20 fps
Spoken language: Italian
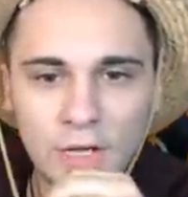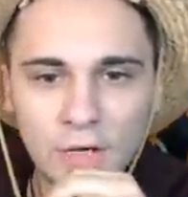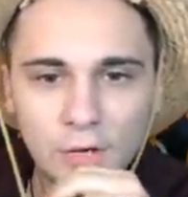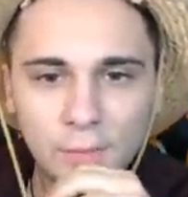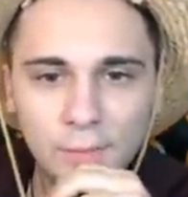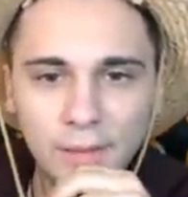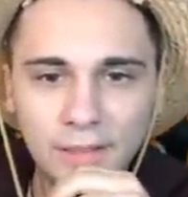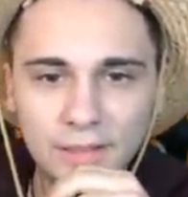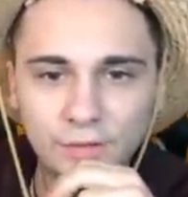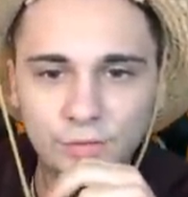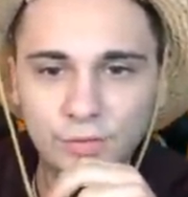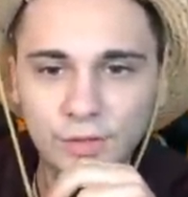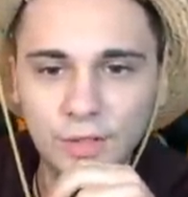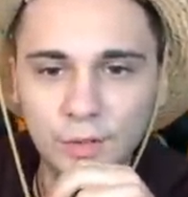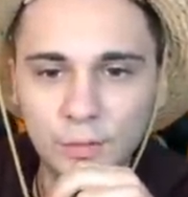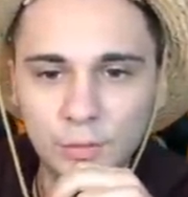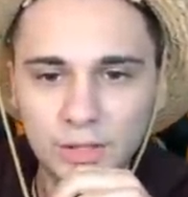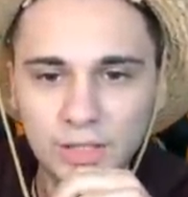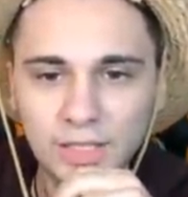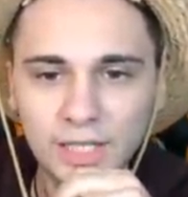Completa
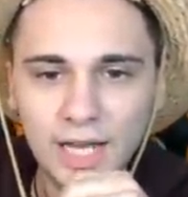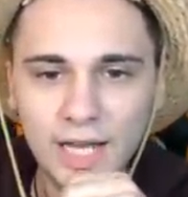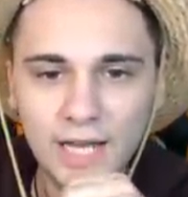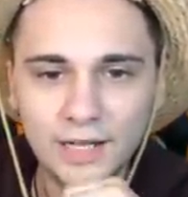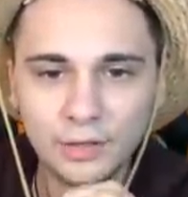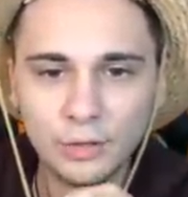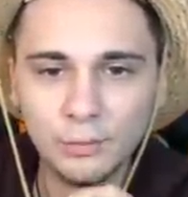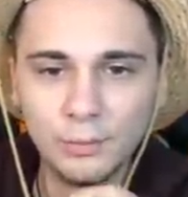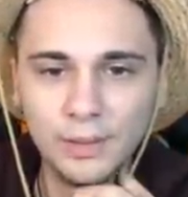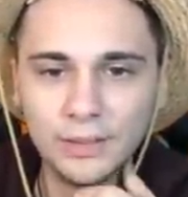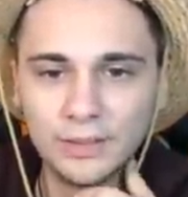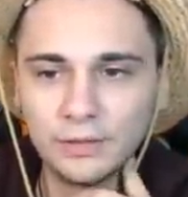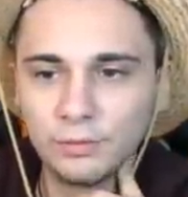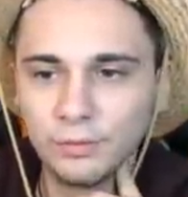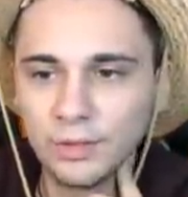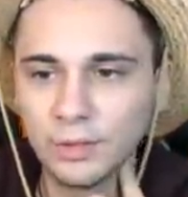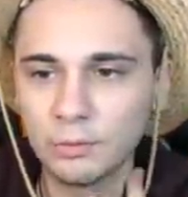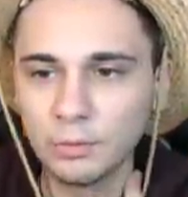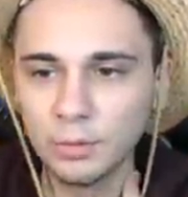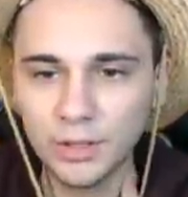sfide quotidiane, completa
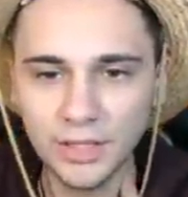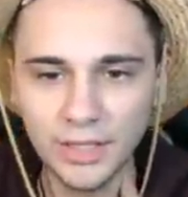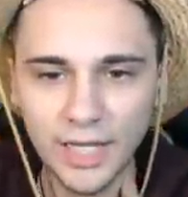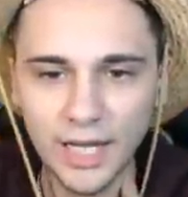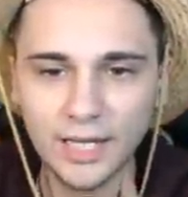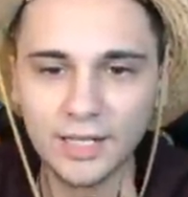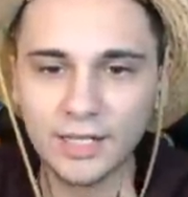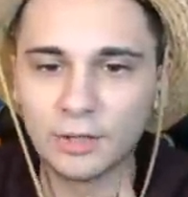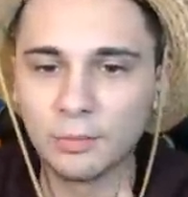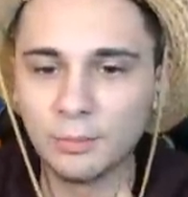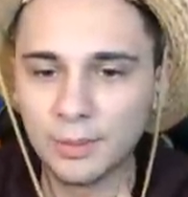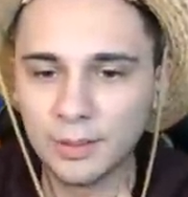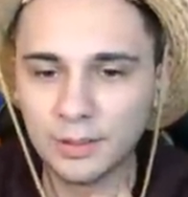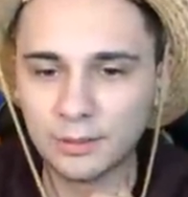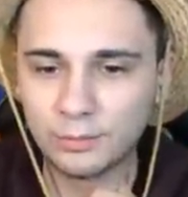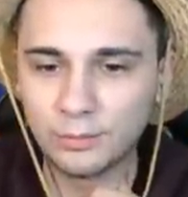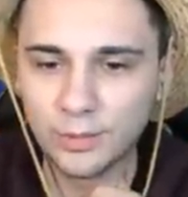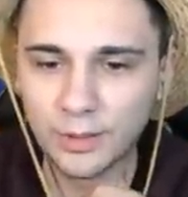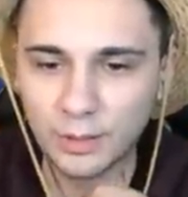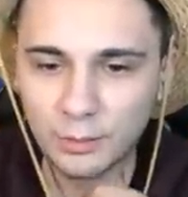sfide quotidiane,
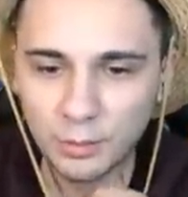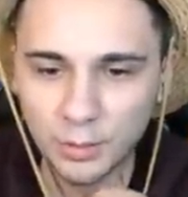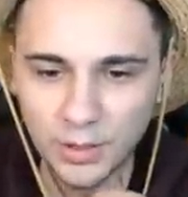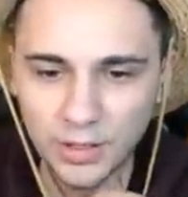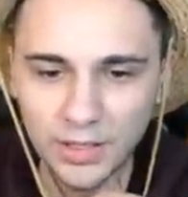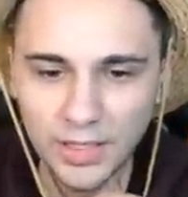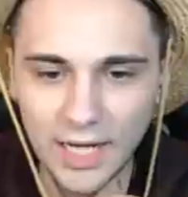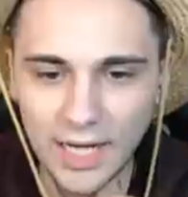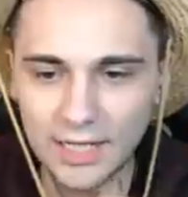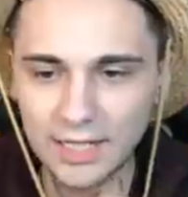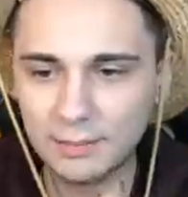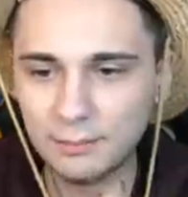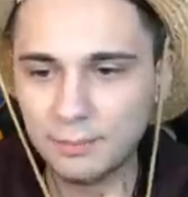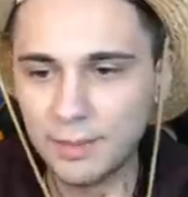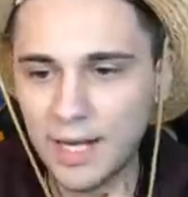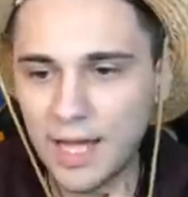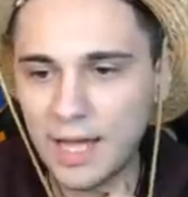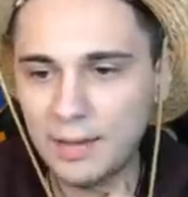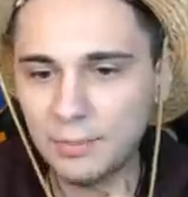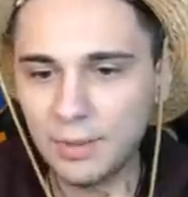completa sfide quotidiane,
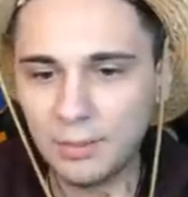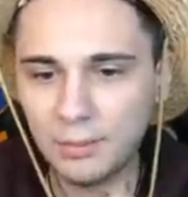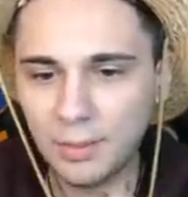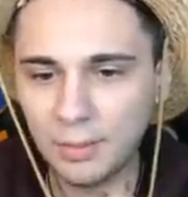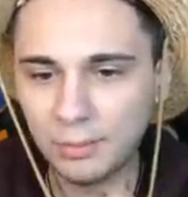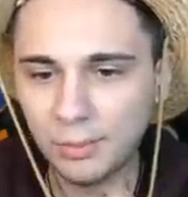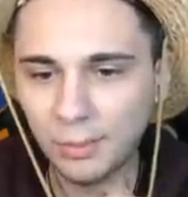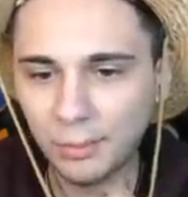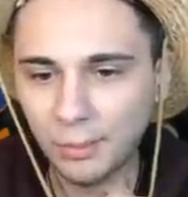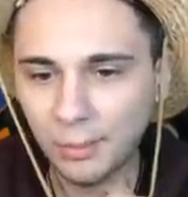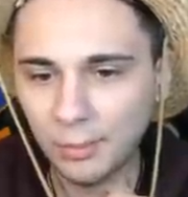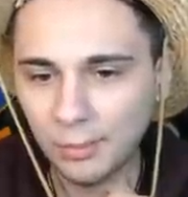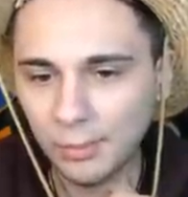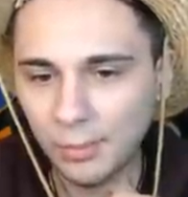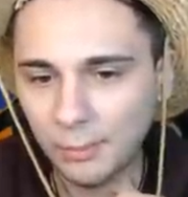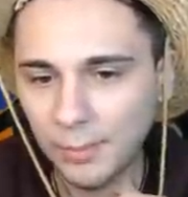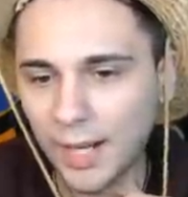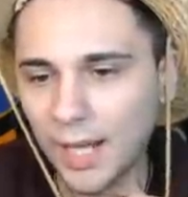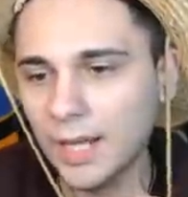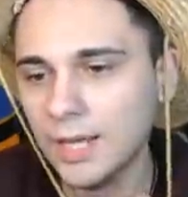bla bla bla bla bla
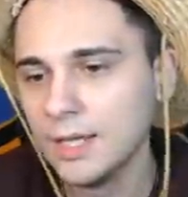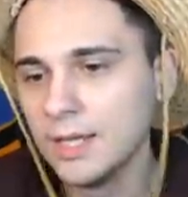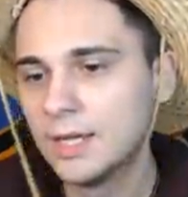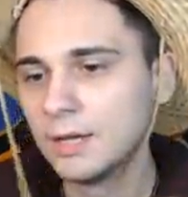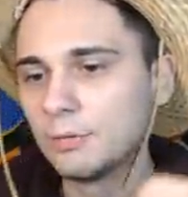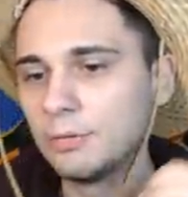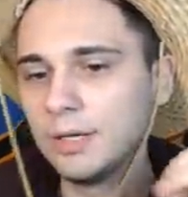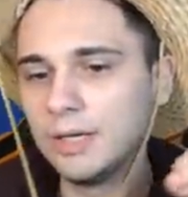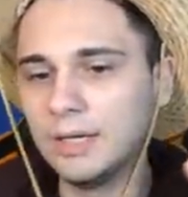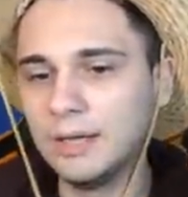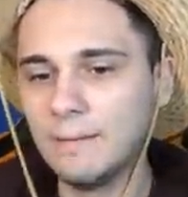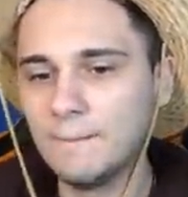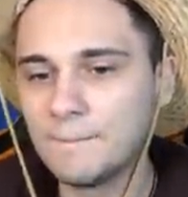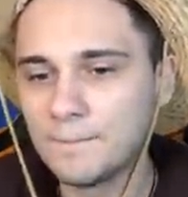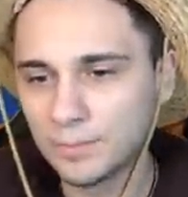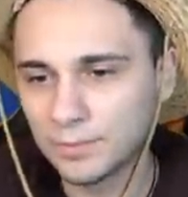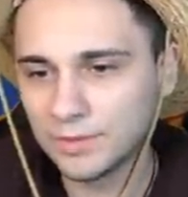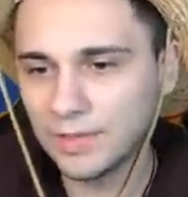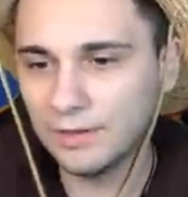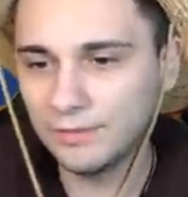bla bla. Quindi
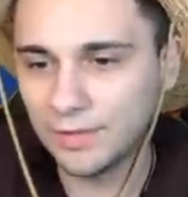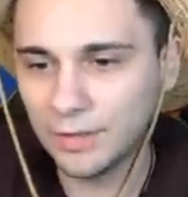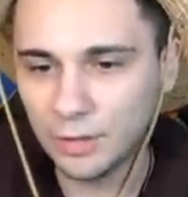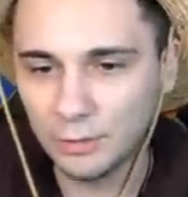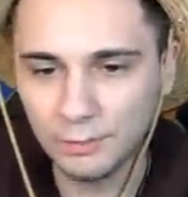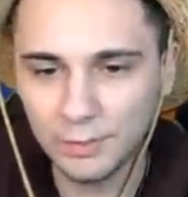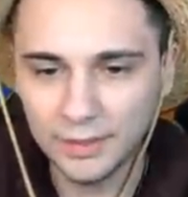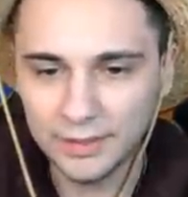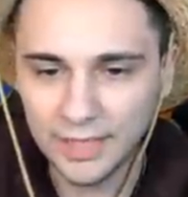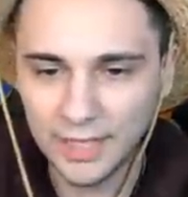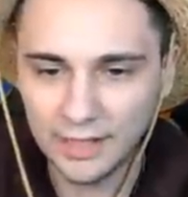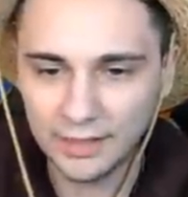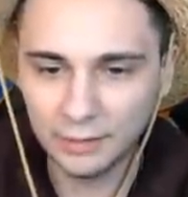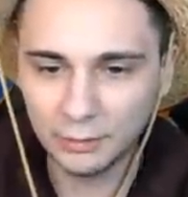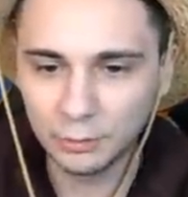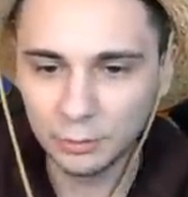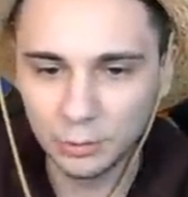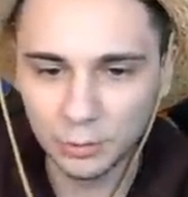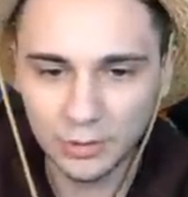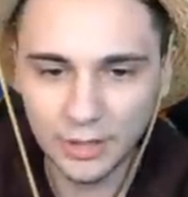devi
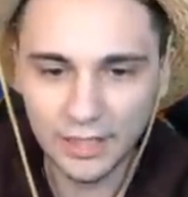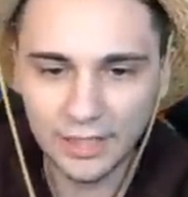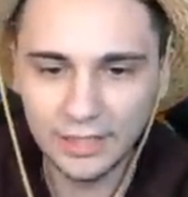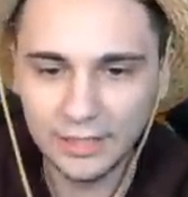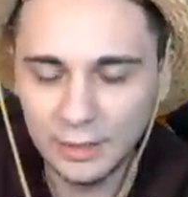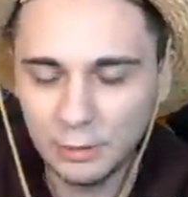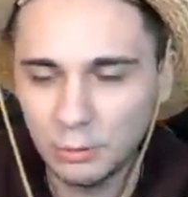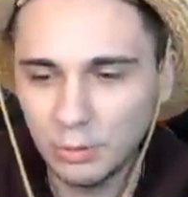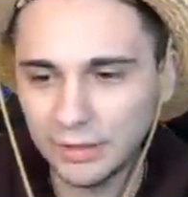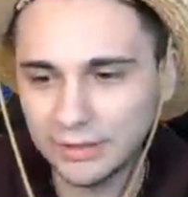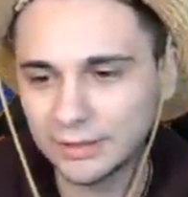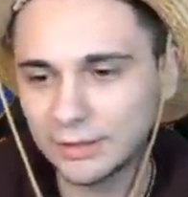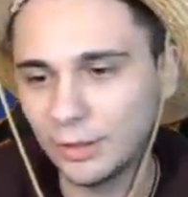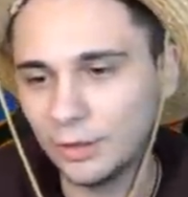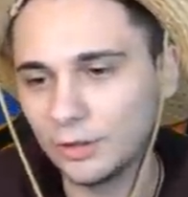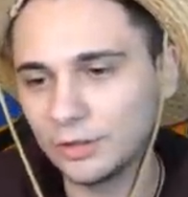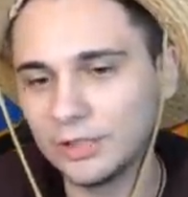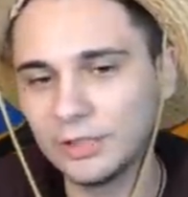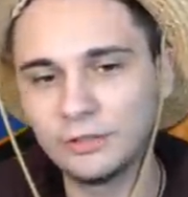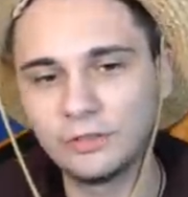completarne un totale di 4
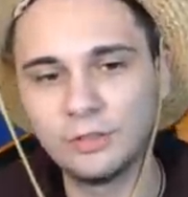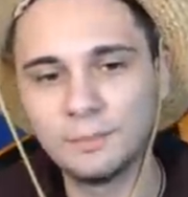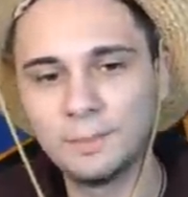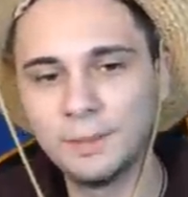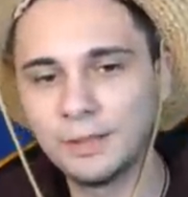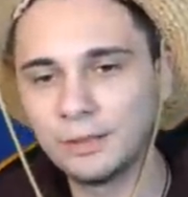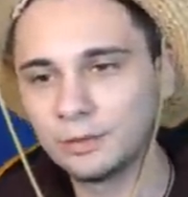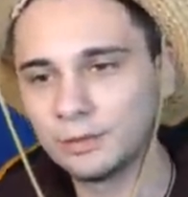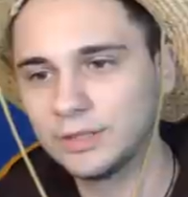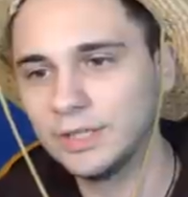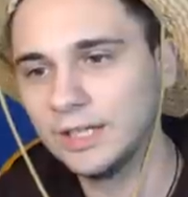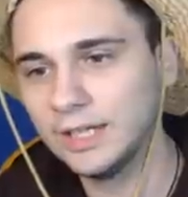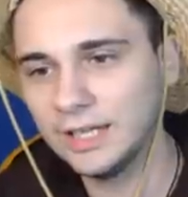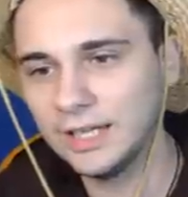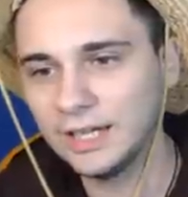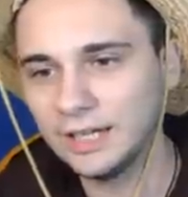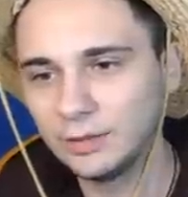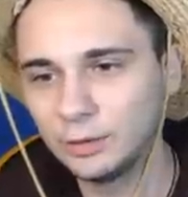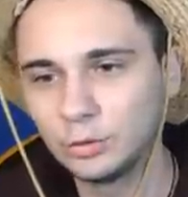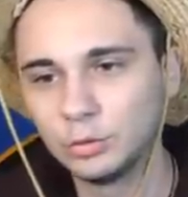14 per
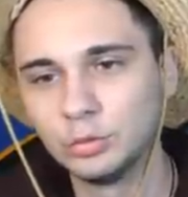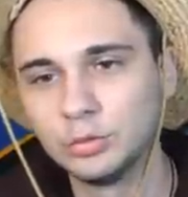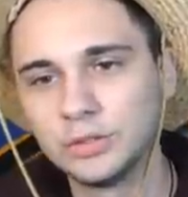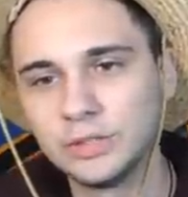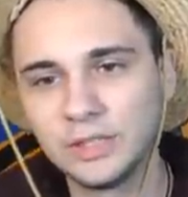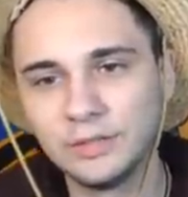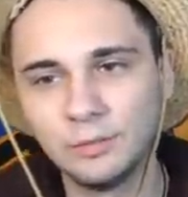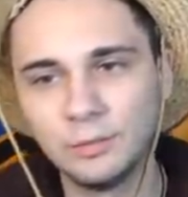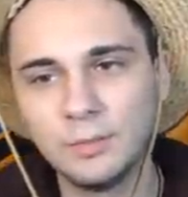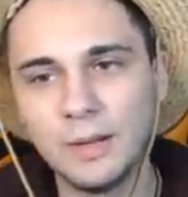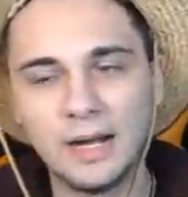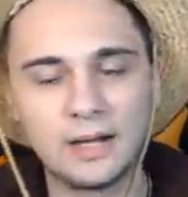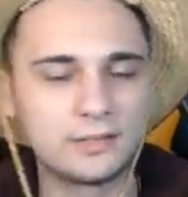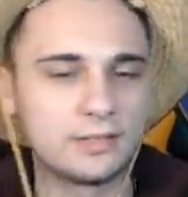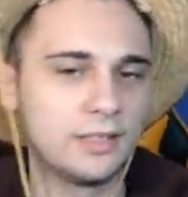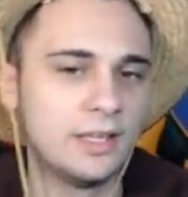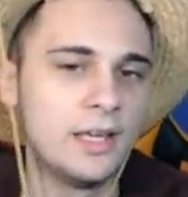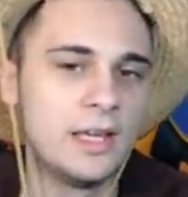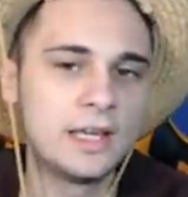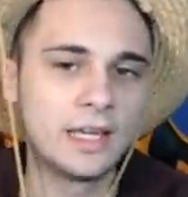ottenere tutti i
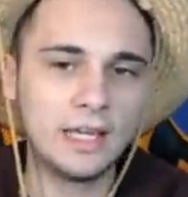V-Bucks.